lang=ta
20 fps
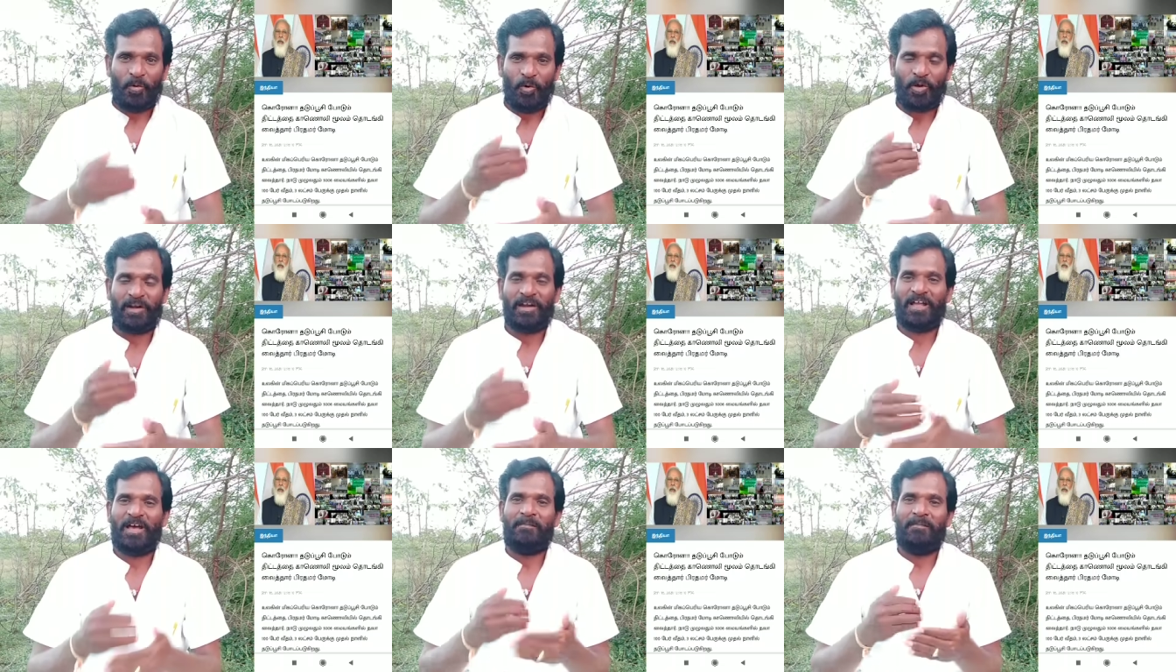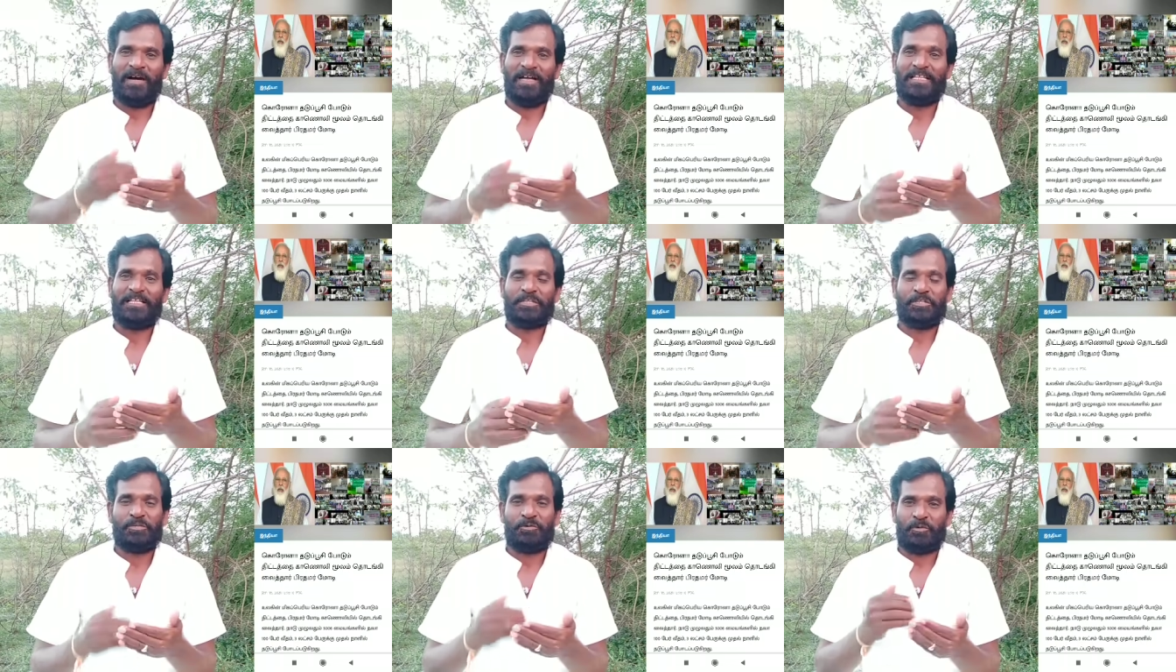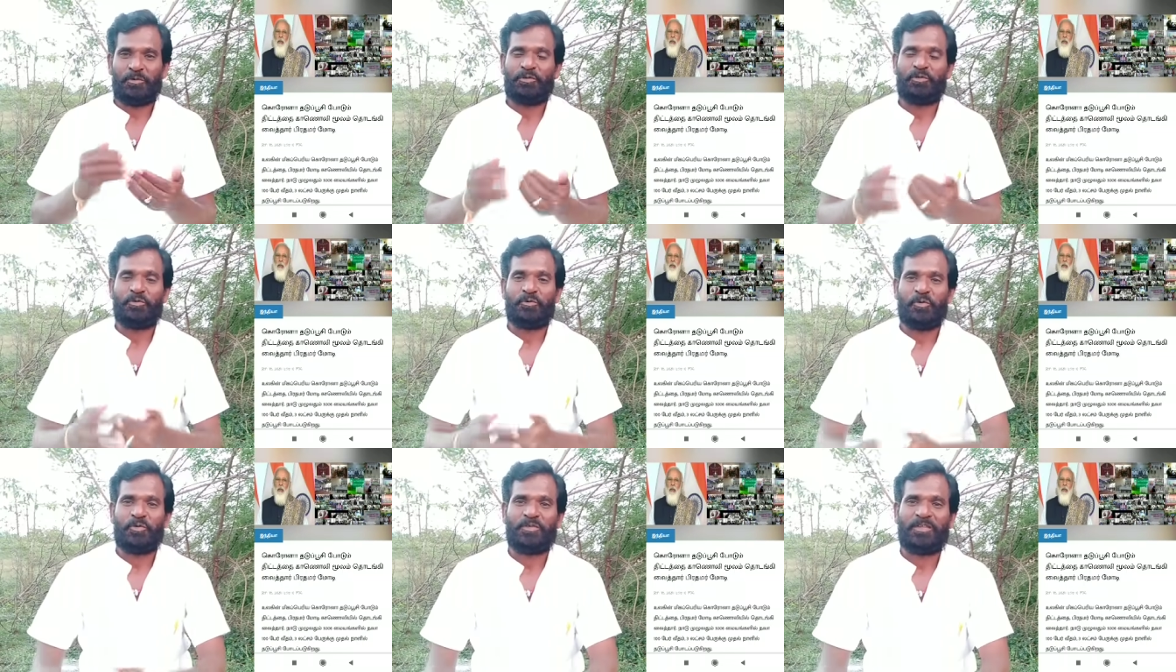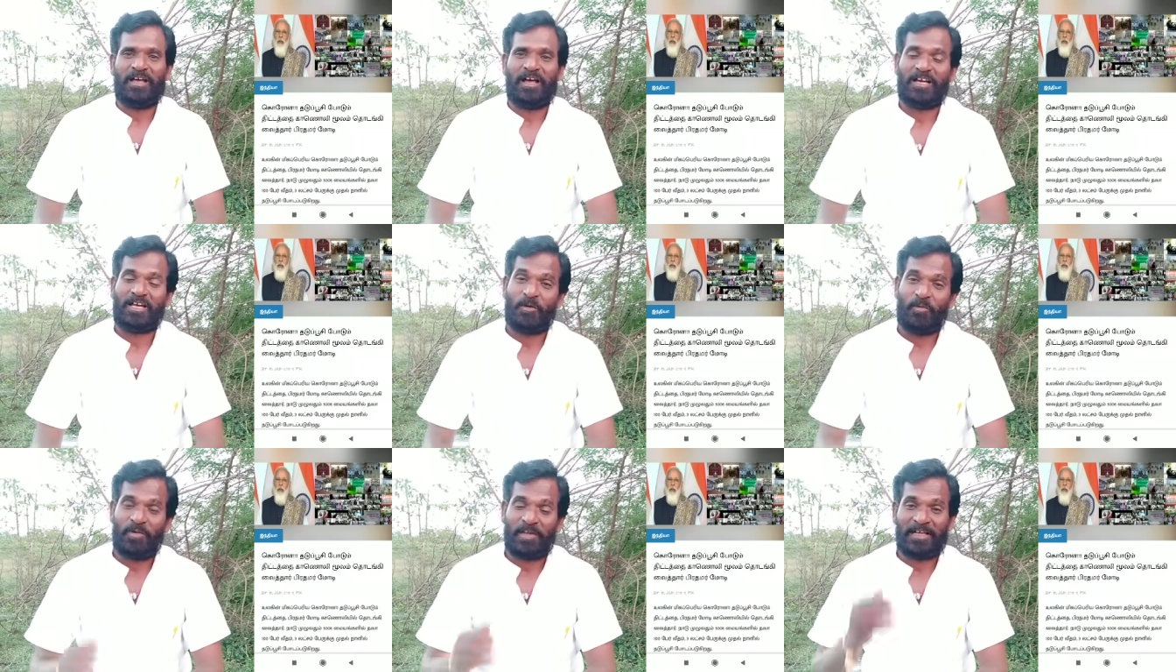கொரோனா பாதித்து கொத்து
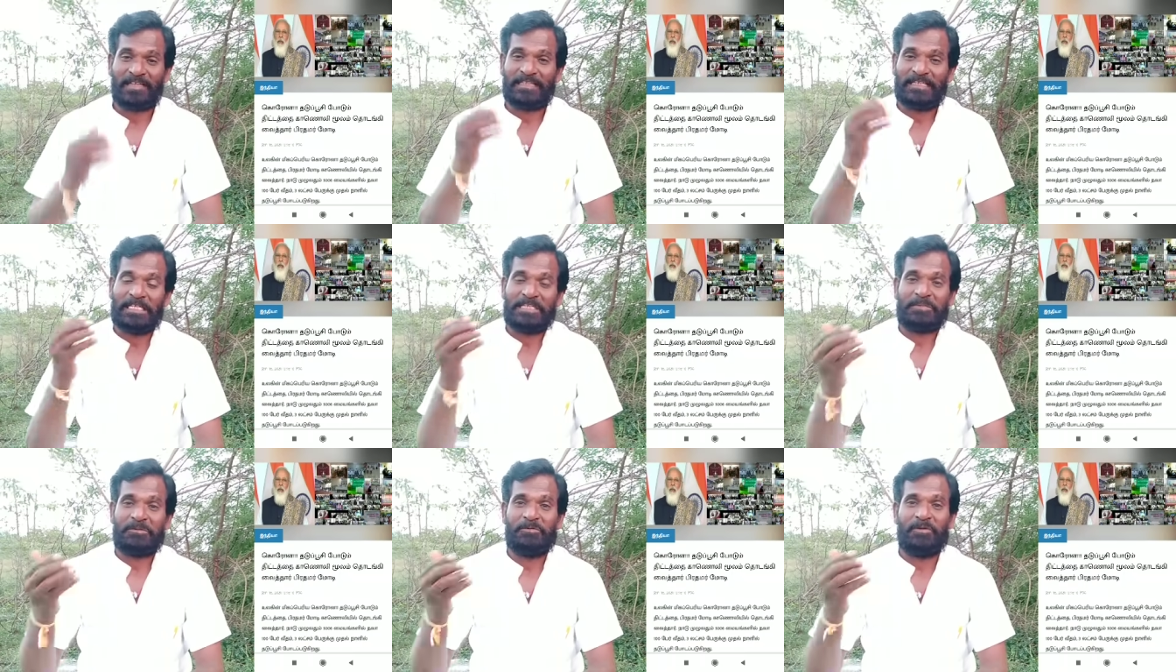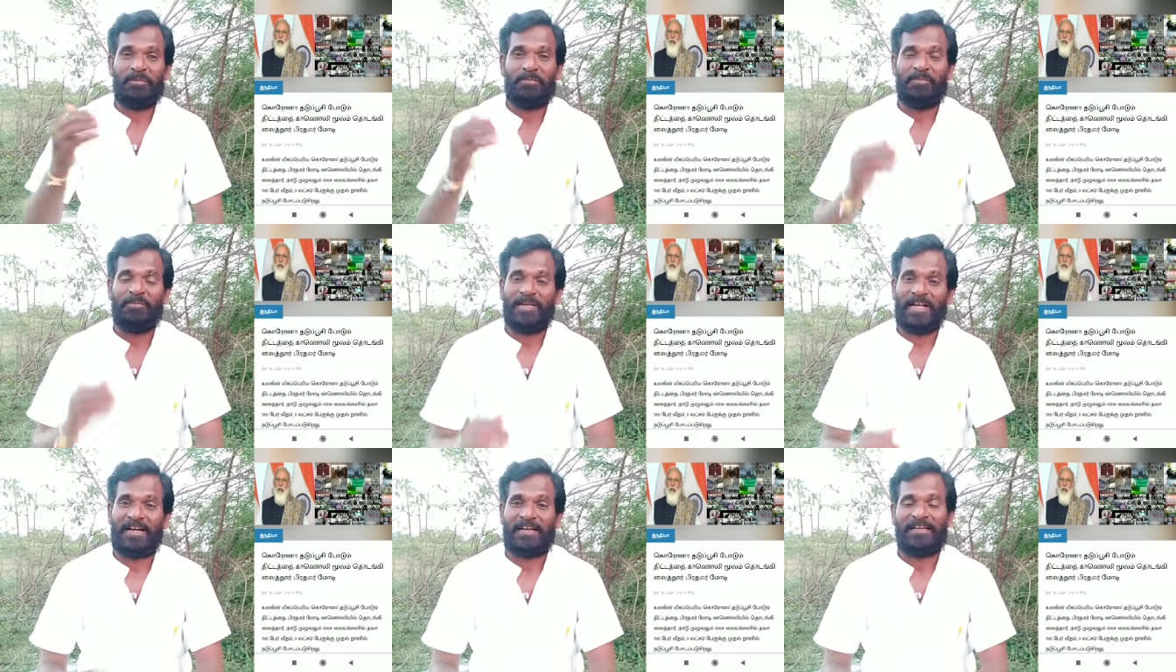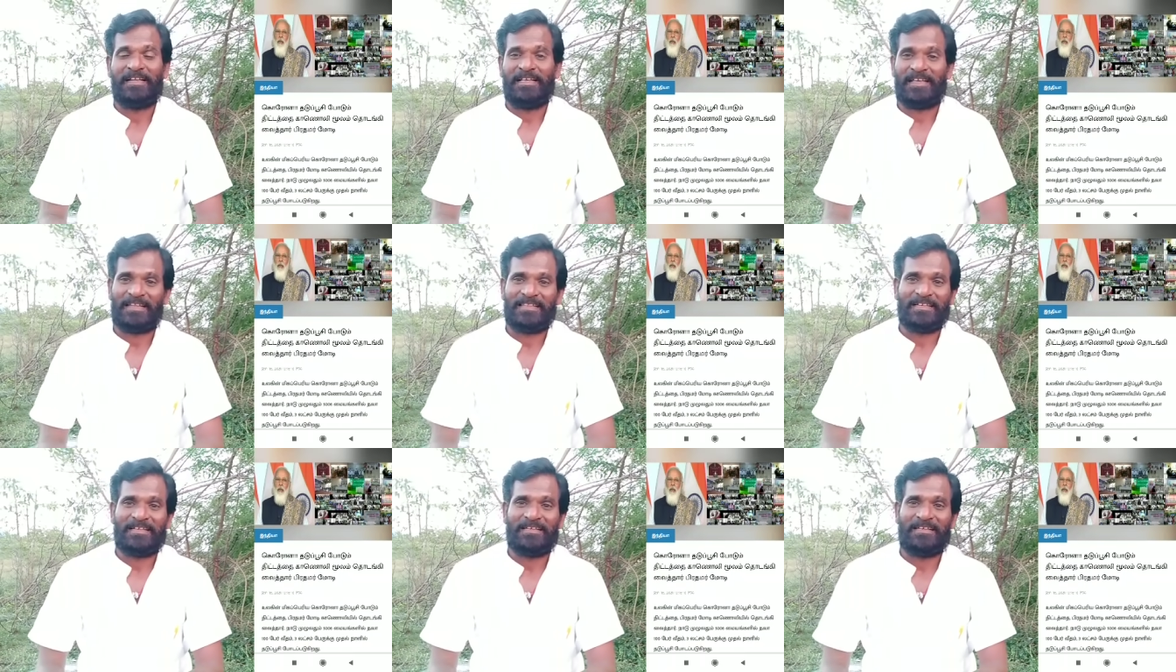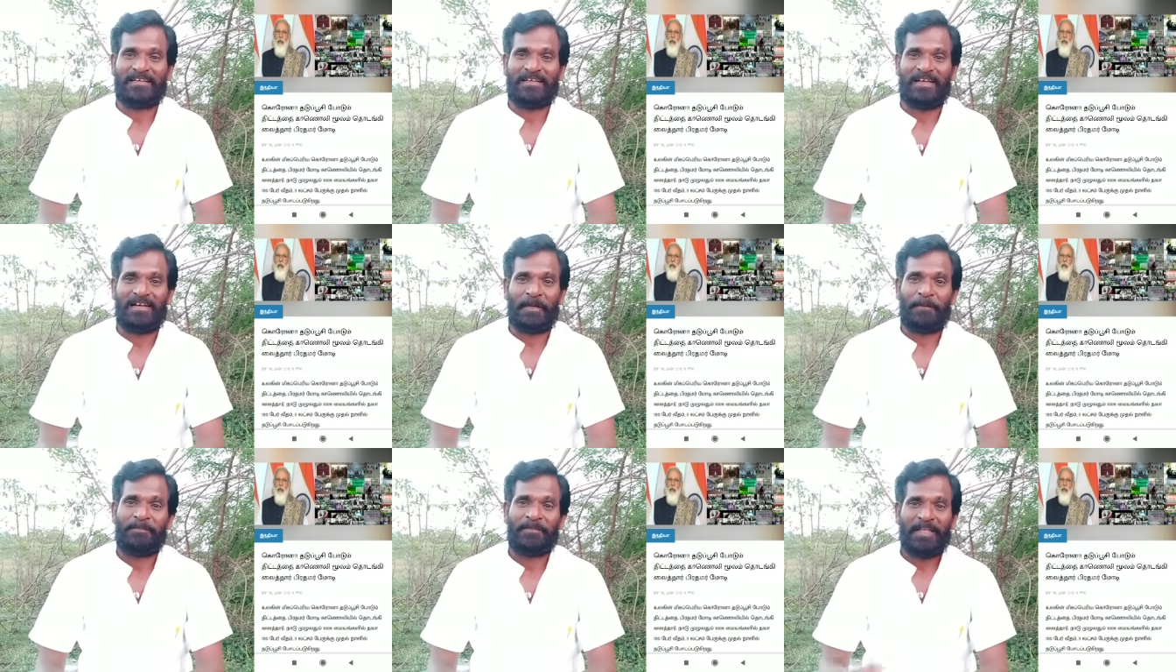கொத்தாக உலகத்துல எத்தனையோ நாட்டுல இறந்துகிட்டு
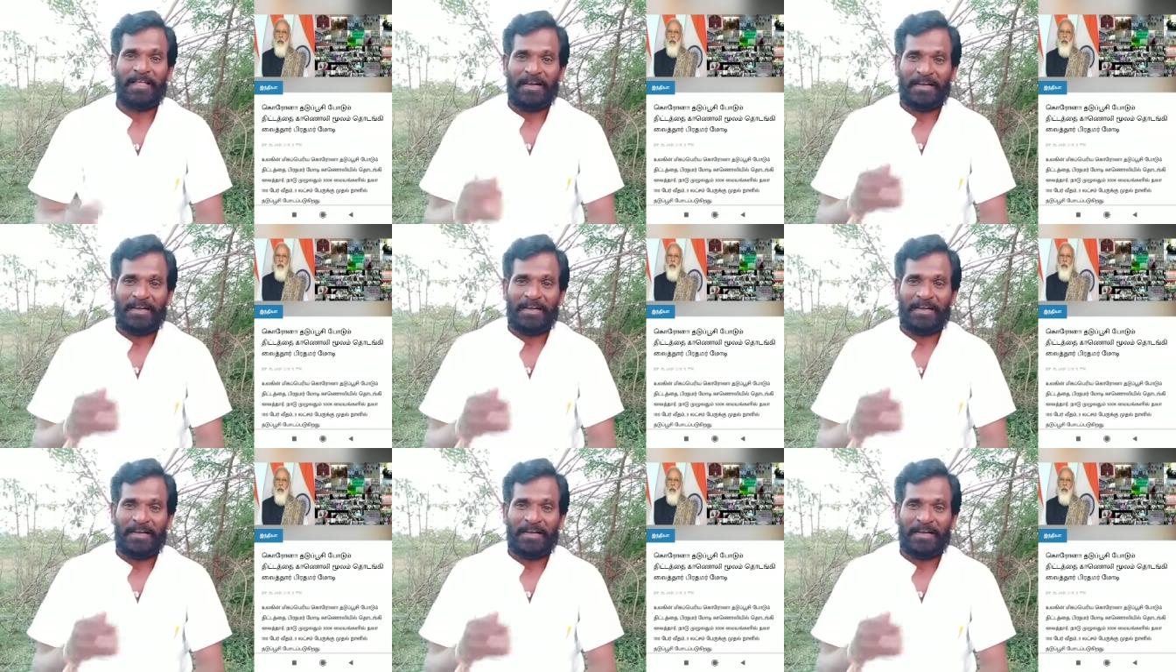இருக்காங்க